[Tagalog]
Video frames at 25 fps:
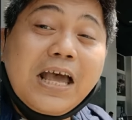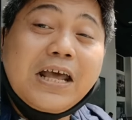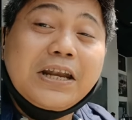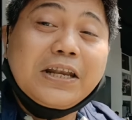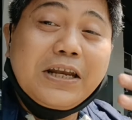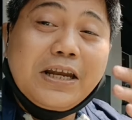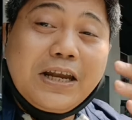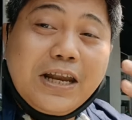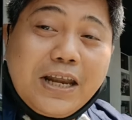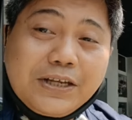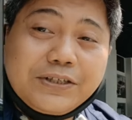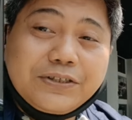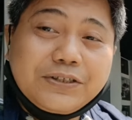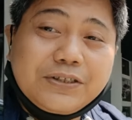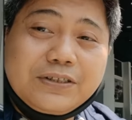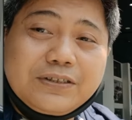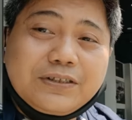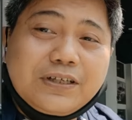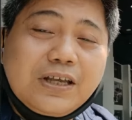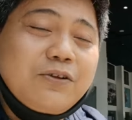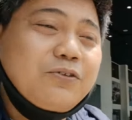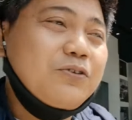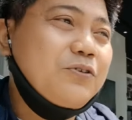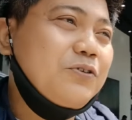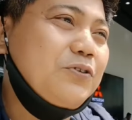Na-release.
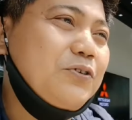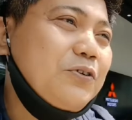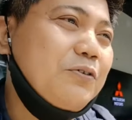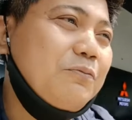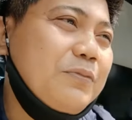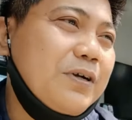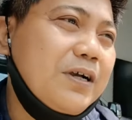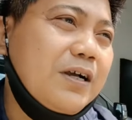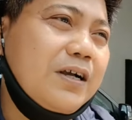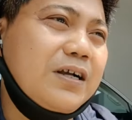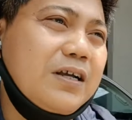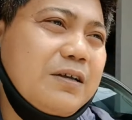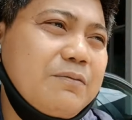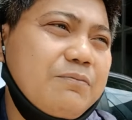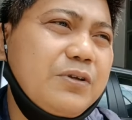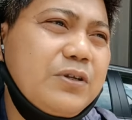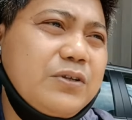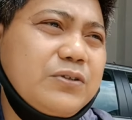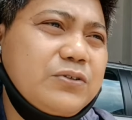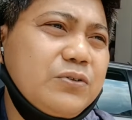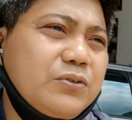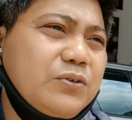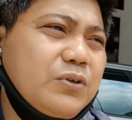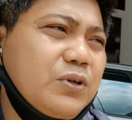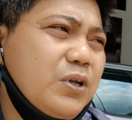Ganun yung mga
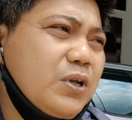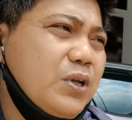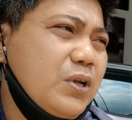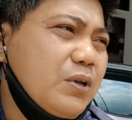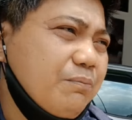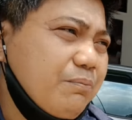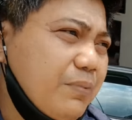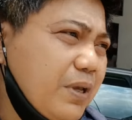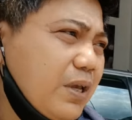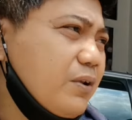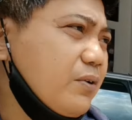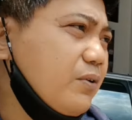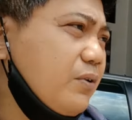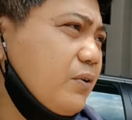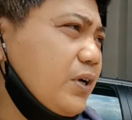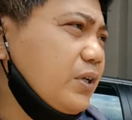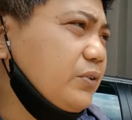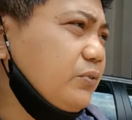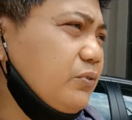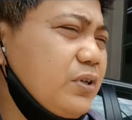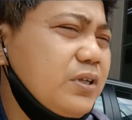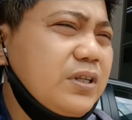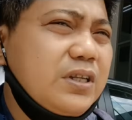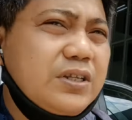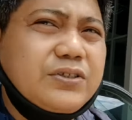kamitsu. Pero
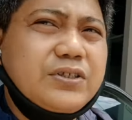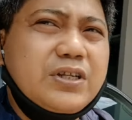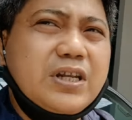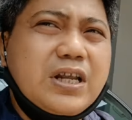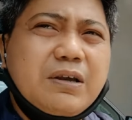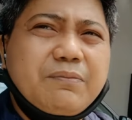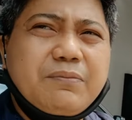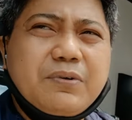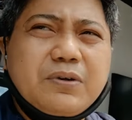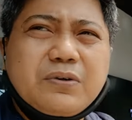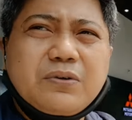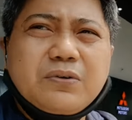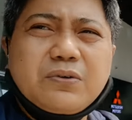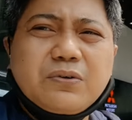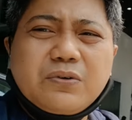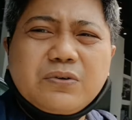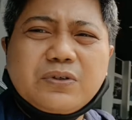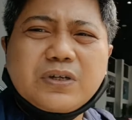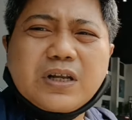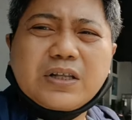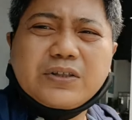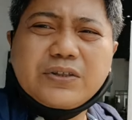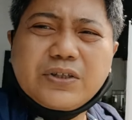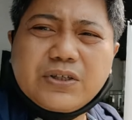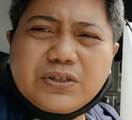katulad na sinabi ko
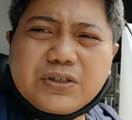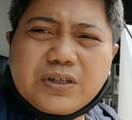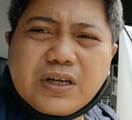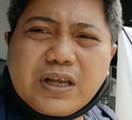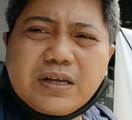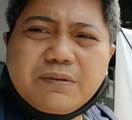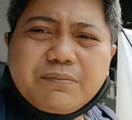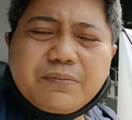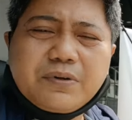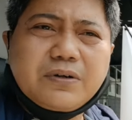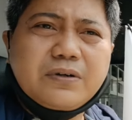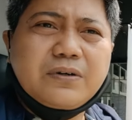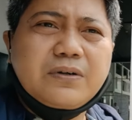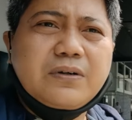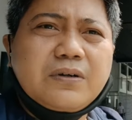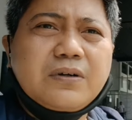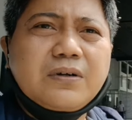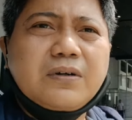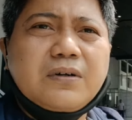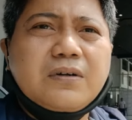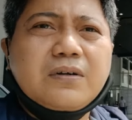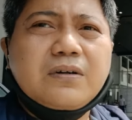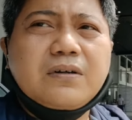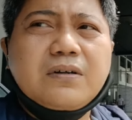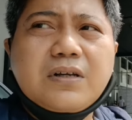noong una, disclaimer,
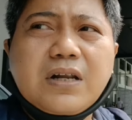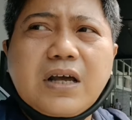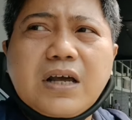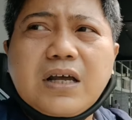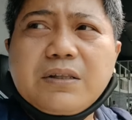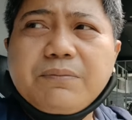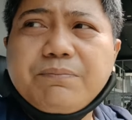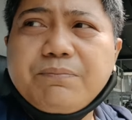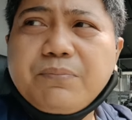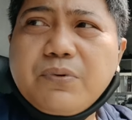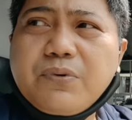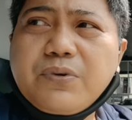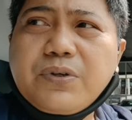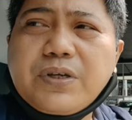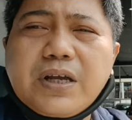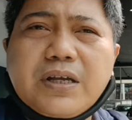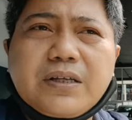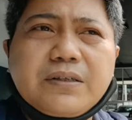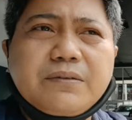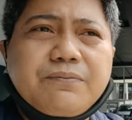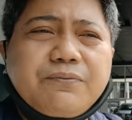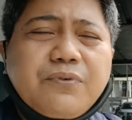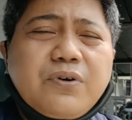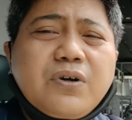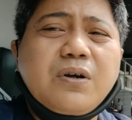lahat po
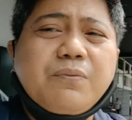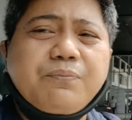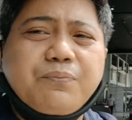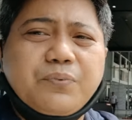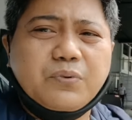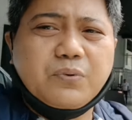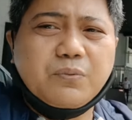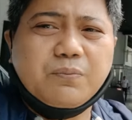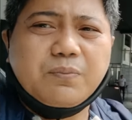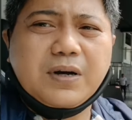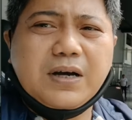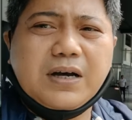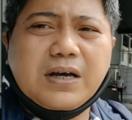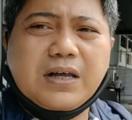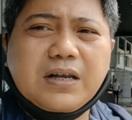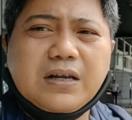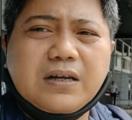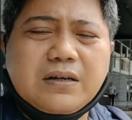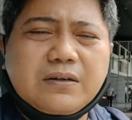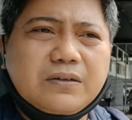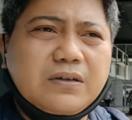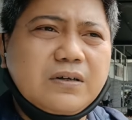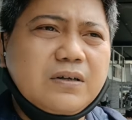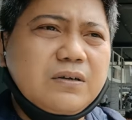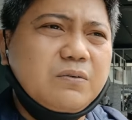yan for
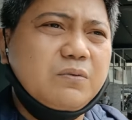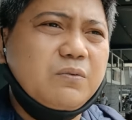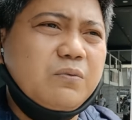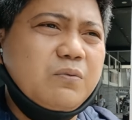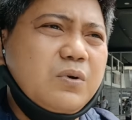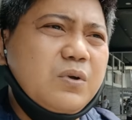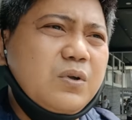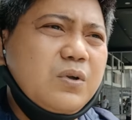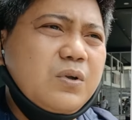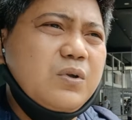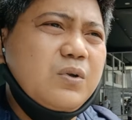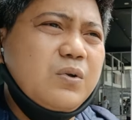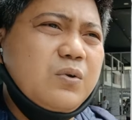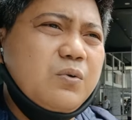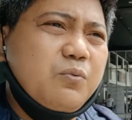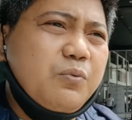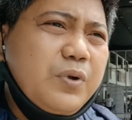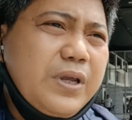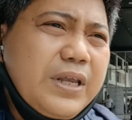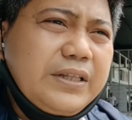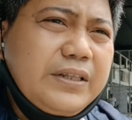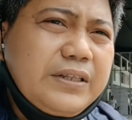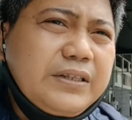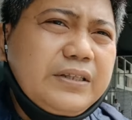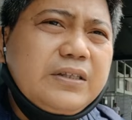approval. No?
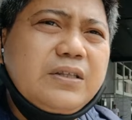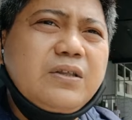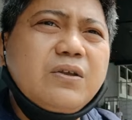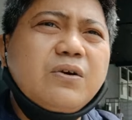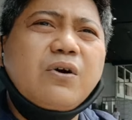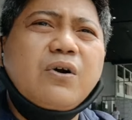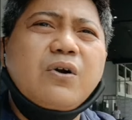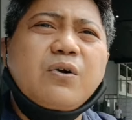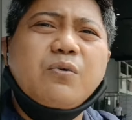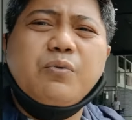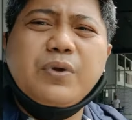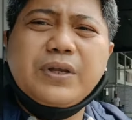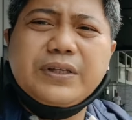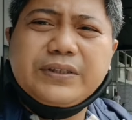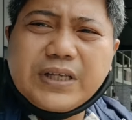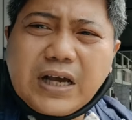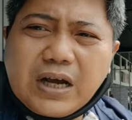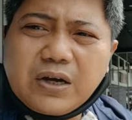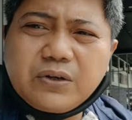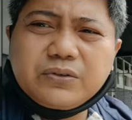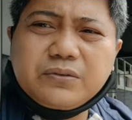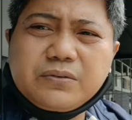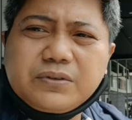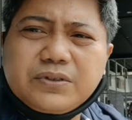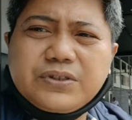With or
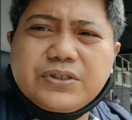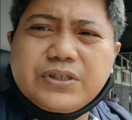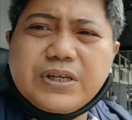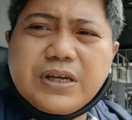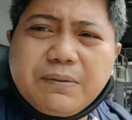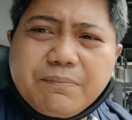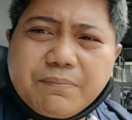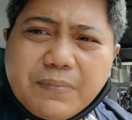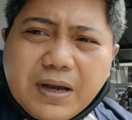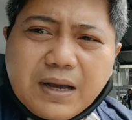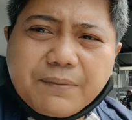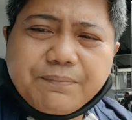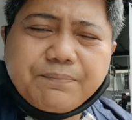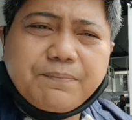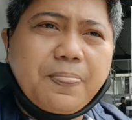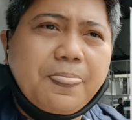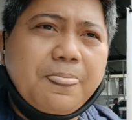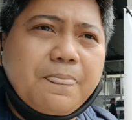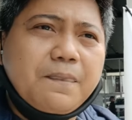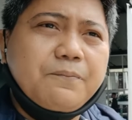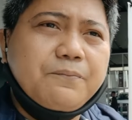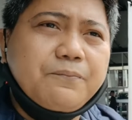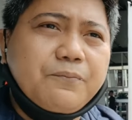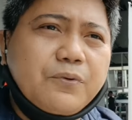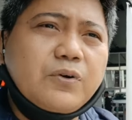without CMAP
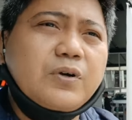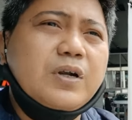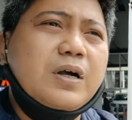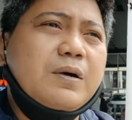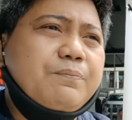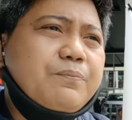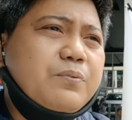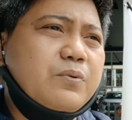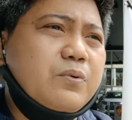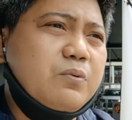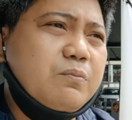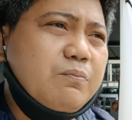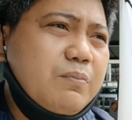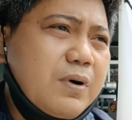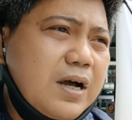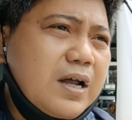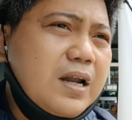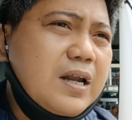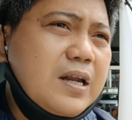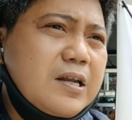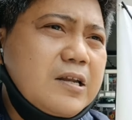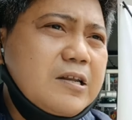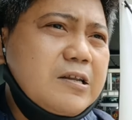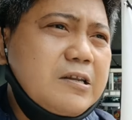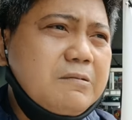for
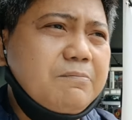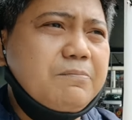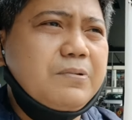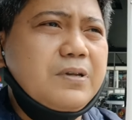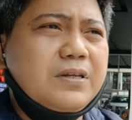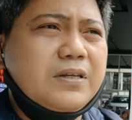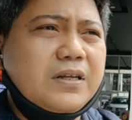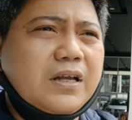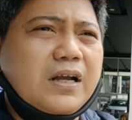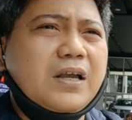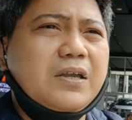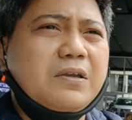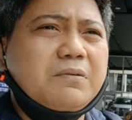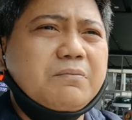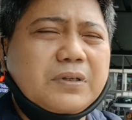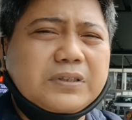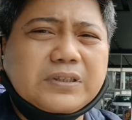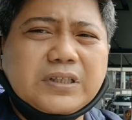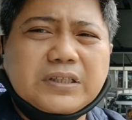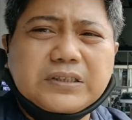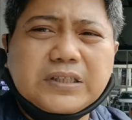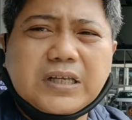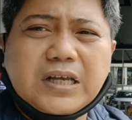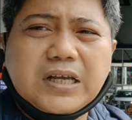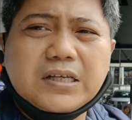approval. Even nga yung
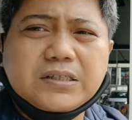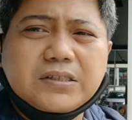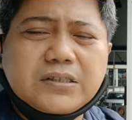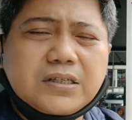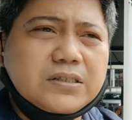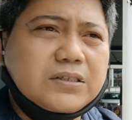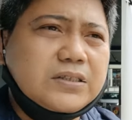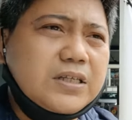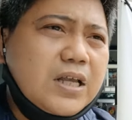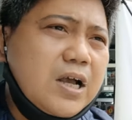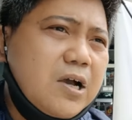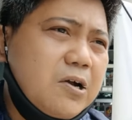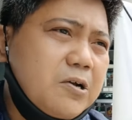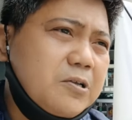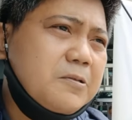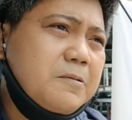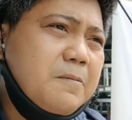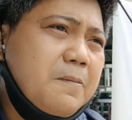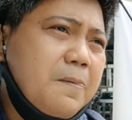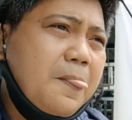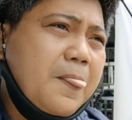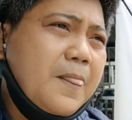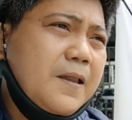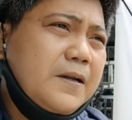matataas ng sahod,